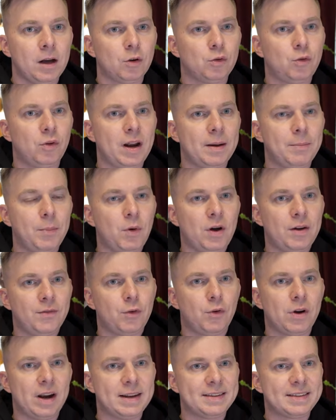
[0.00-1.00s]
która była w
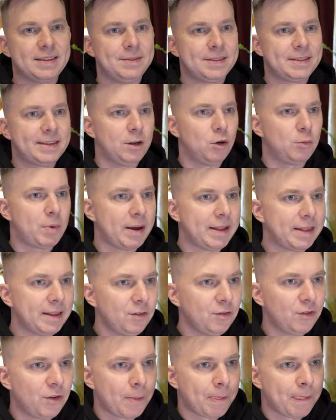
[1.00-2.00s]
góralskim stylu,
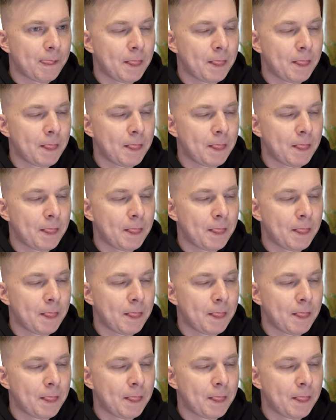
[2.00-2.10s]
pamiętasz?